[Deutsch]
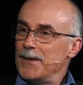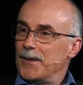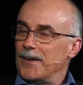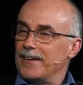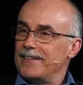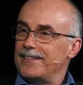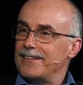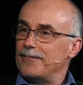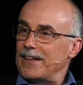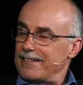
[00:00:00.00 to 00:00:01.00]
Und
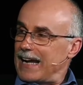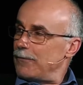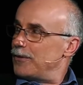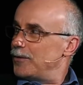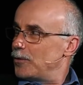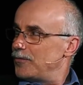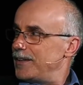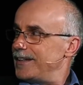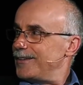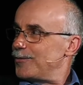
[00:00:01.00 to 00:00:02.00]
was dafür
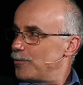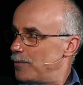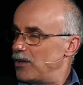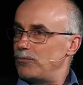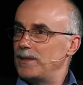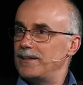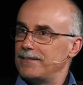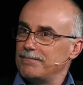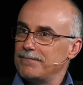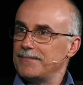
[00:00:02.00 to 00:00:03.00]
notwendig ist, zum
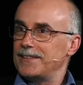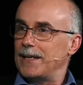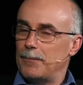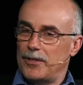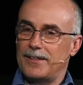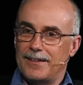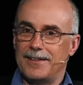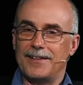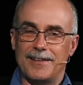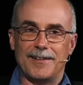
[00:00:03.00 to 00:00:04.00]
Beispiel da möchte
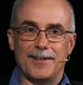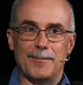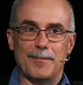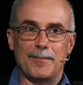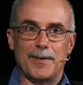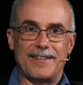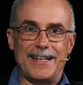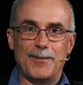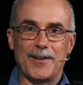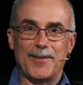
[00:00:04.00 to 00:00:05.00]
eine ähm,
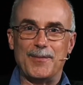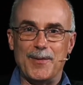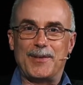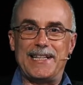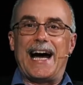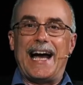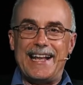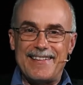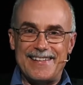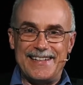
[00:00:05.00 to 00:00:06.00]
Patientenorganisation, möchten
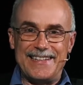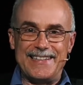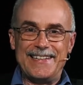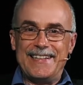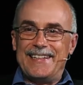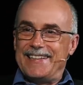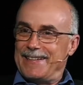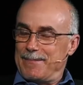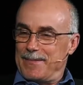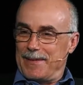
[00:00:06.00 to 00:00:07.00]
einzelne
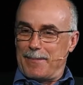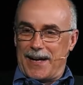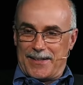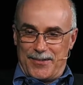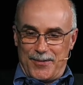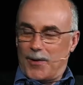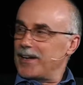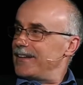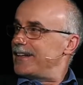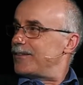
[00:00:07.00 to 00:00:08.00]
ähm, praktisch eine
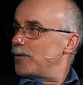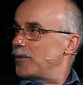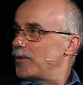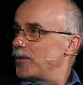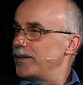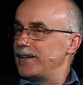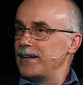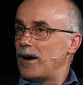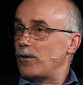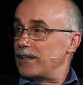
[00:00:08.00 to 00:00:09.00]
Organisation
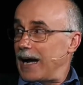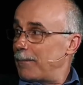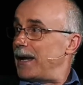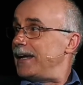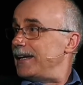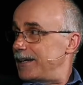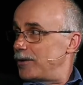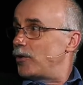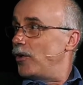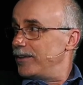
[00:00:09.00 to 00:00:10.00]
gründen. Auch dabei
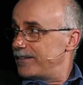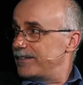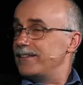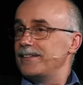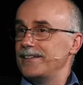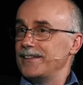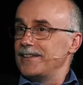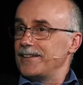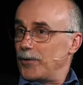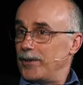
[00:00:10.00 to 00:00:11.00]
könnte
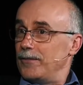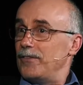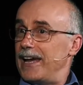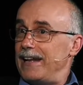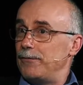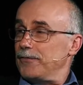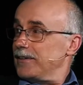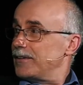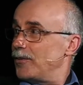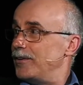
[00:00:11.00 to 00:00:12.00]
könnten wir
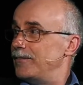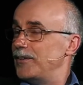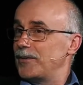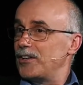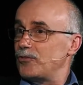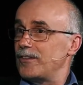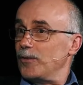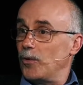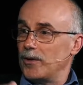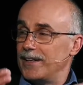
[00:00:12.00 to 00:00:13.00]
helfen, könnten wir
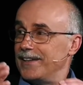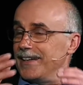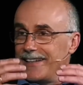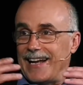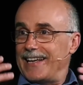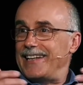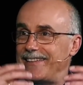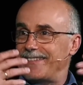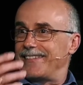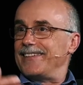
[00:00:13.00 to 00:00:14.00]
unterstützen, ohne da
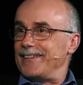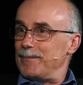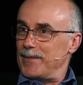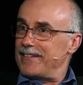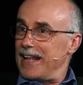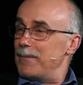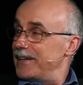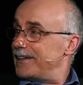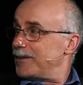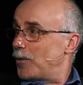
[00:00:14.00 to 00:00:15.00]
jetzt ähm, selber
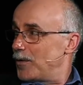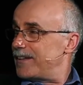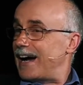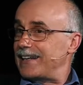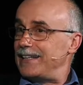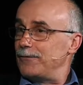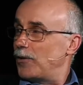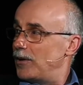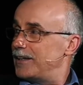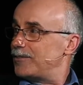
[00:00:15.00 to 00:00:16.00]
eine große aktive
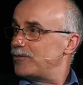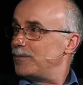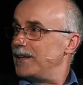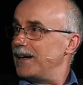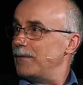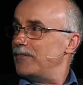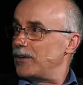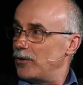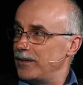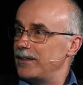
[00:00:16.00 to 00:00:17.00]
Rolle zu spielen. Aber wir
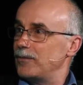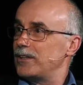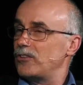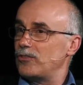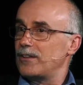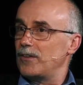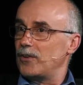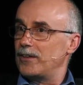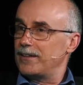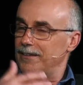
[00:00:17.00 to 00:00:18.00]
könnten unterstützen, wir
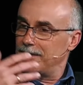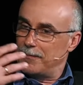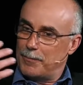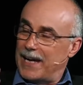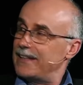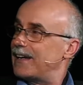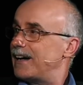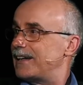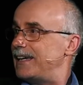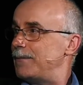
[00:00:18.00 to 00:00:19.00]
könnten einen
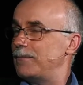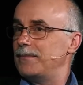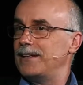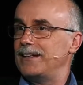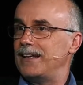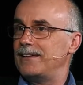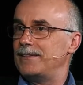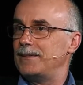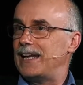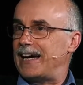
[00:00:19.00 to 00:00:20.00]
Beitrag eben
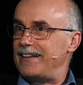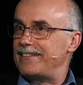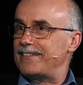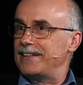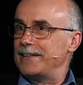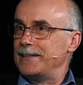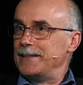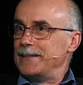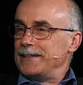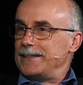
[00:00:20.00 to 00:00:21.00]
äh, leisten,
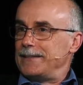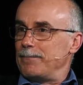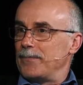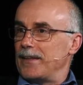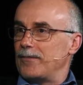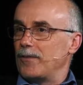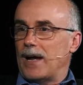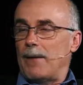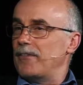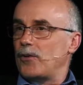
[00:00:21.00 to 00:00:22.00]
ähm,
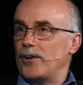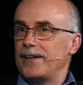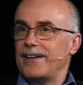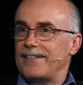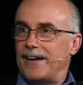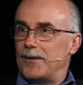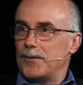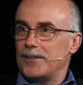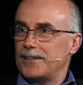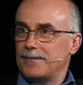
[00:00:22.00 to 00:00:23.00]
aber wir können das
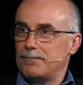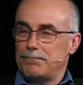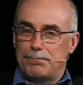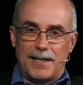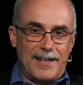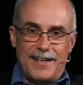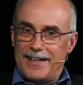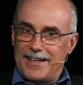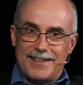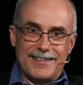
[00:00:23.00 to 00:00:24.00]
auch
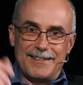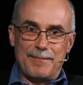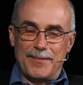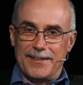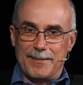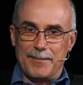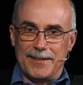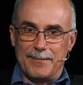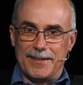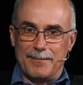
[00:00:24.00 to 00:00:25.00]
bei ähm, ähm,
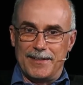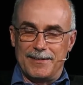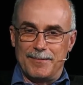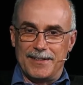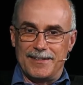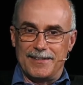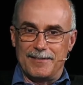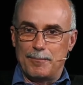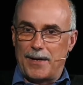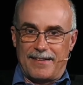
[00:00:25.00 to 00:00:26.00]
ähm, ähm, ähm äh,
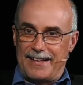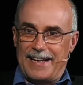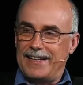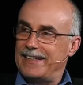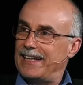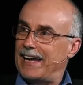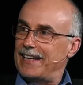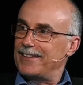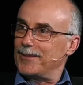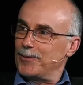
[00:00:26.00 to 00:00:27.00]
Patienten
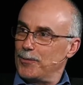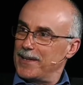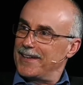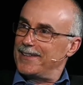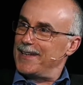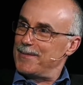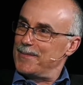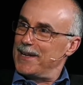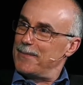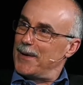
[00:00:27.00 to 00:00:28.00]
direkt. Also Thomas hat eben
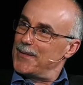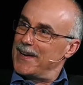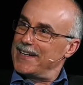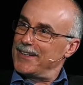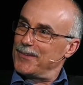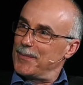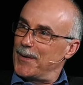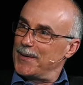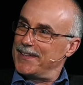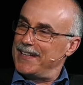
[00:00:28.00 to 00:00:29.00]
in der Pause
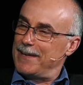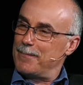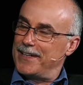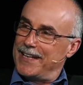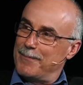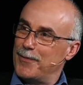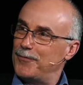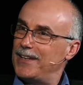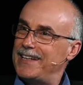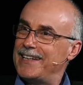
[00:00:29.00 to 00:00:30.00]
angesprochen, eben bei der
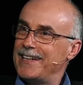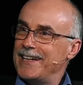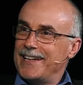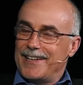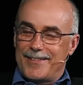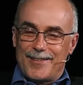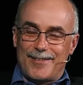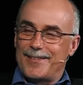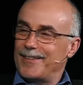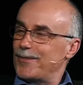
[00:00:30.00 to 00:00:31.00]
Hämophilie ist es
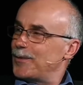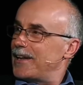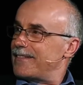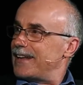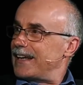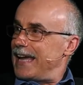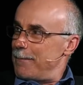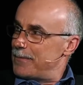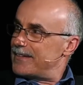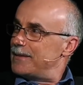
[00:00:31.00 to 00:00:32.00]
so, dass da
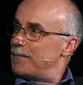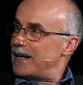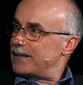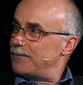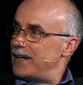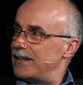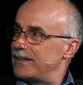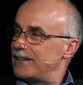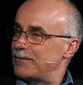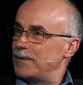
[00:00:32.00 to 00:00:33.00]
Camps gemacht
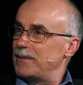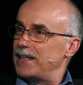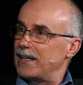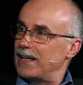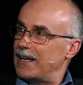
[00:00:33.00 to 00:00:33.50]
werden, dass man mit der